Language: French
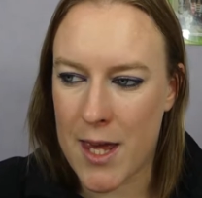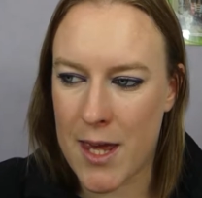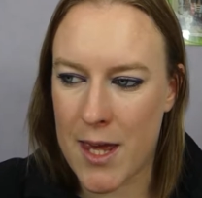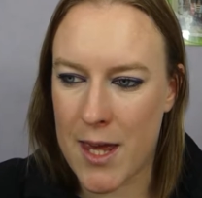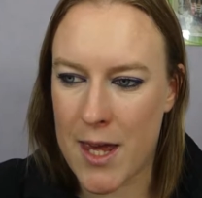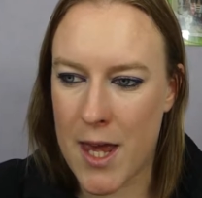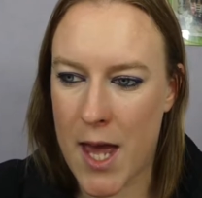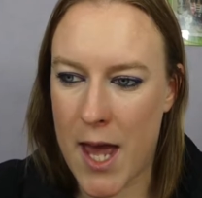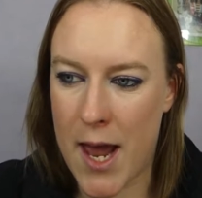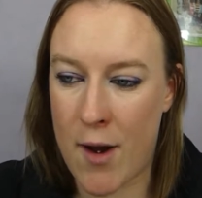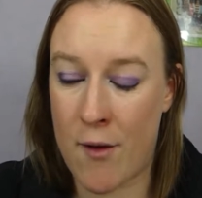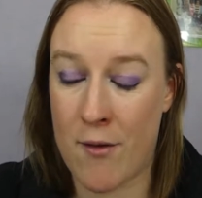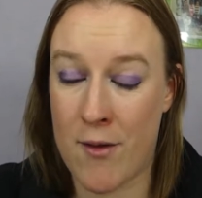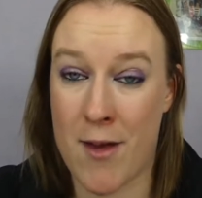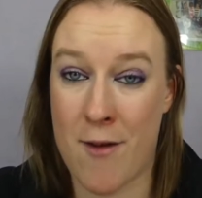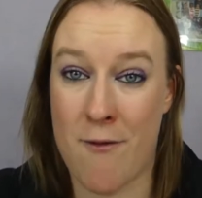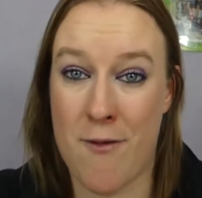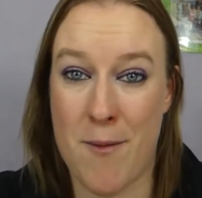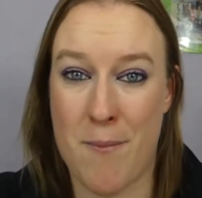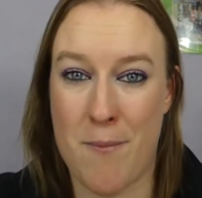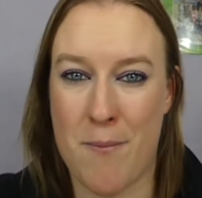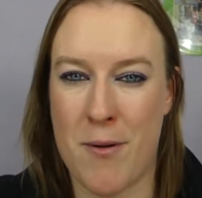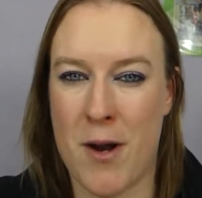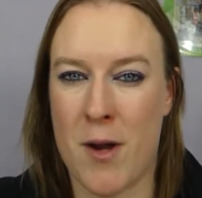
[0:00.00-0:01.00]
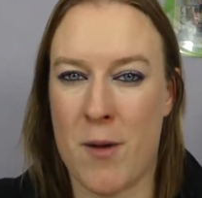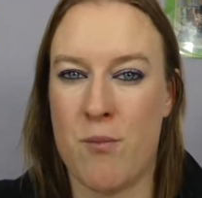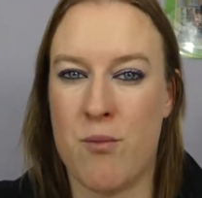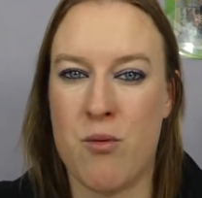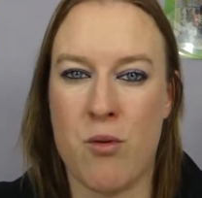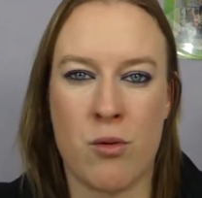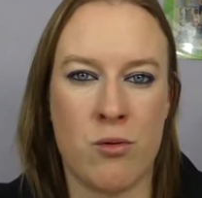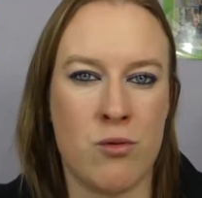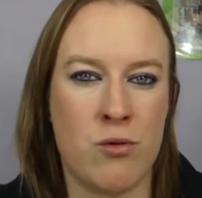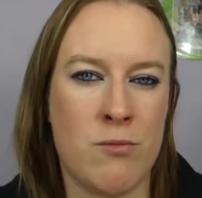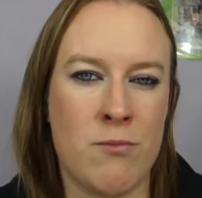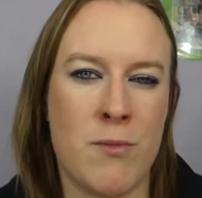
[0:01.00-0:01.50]
Et elle en a fait plein
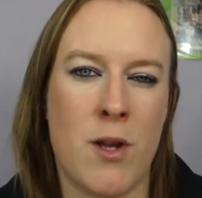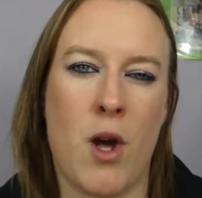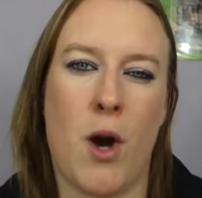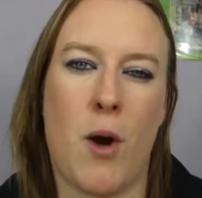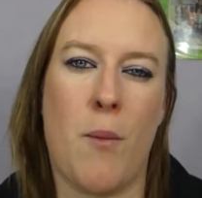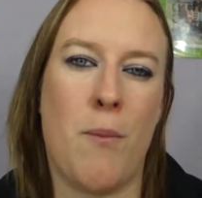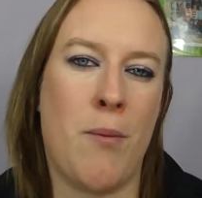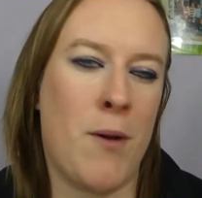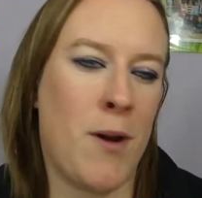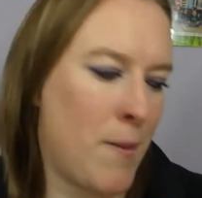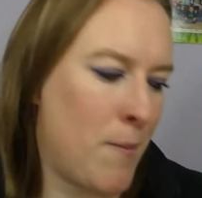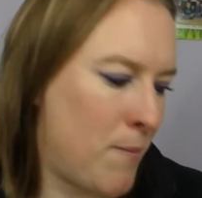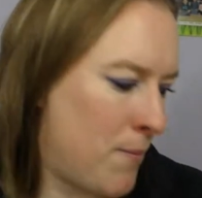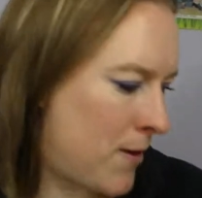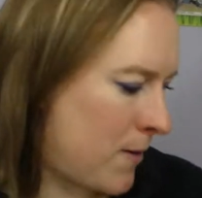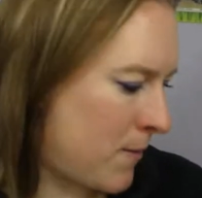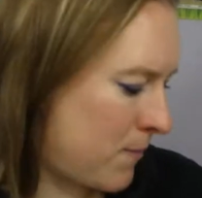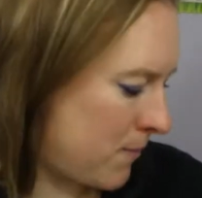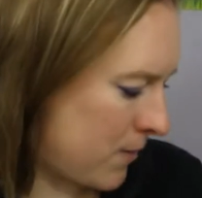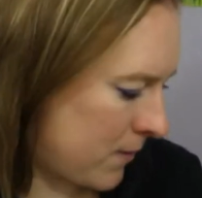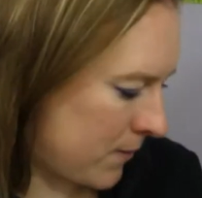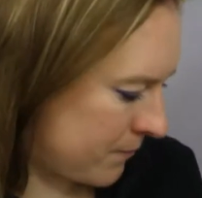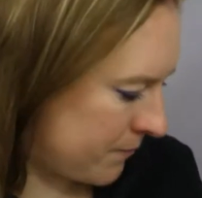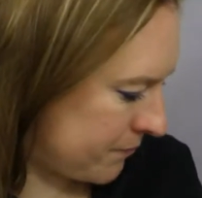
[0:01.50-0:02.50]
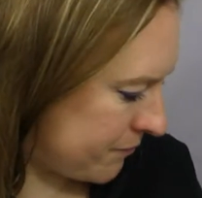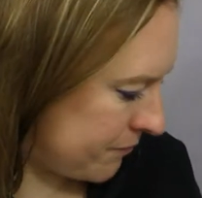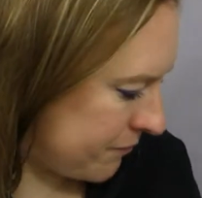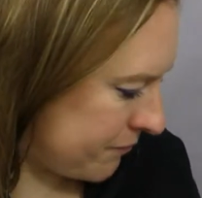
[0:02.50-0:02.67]
pour nous. Mais alors plein, plein, plein.